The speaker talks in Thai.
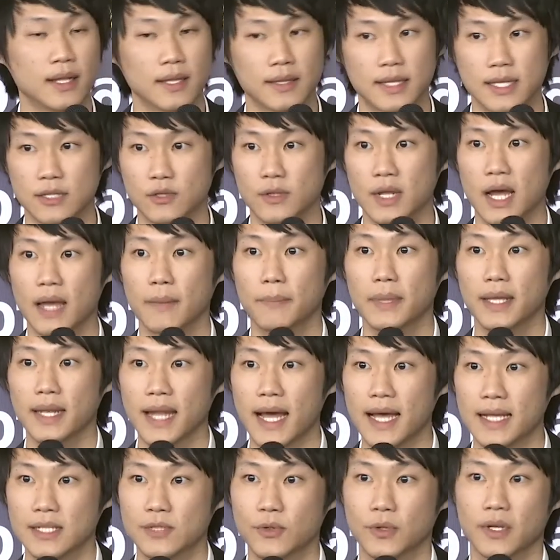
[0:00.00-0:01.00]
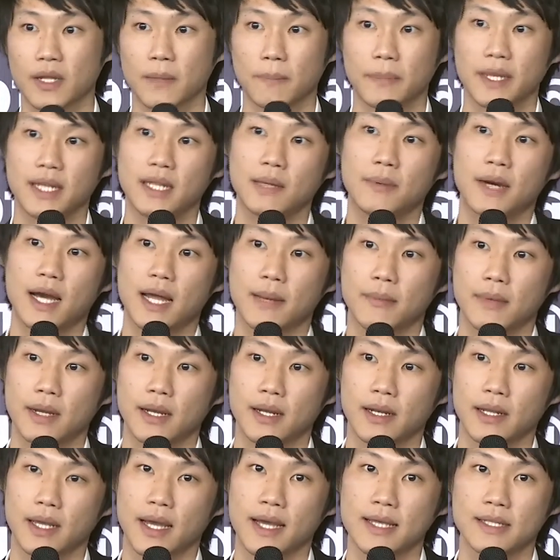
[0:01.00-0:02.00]
แต่สุดท้ายปีล่าสุดเนี่ยปีที่ผ่านมา
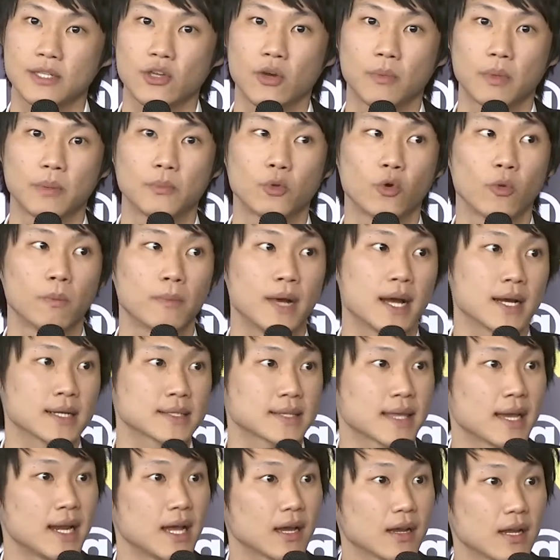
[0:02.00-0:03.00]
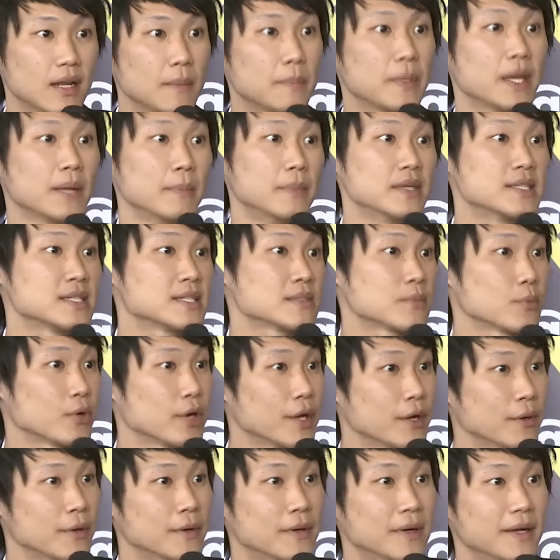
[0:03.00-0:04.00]
เนี่ย ไอ ซี โอ มันบูมมาก Stella ก็เลยเปลี่ยน business
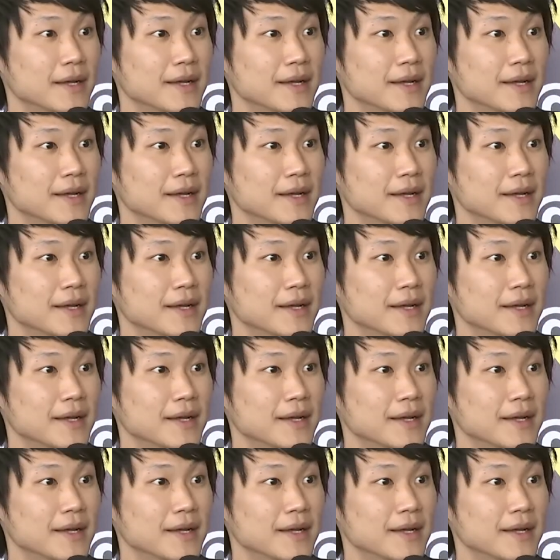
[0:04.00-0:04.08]
model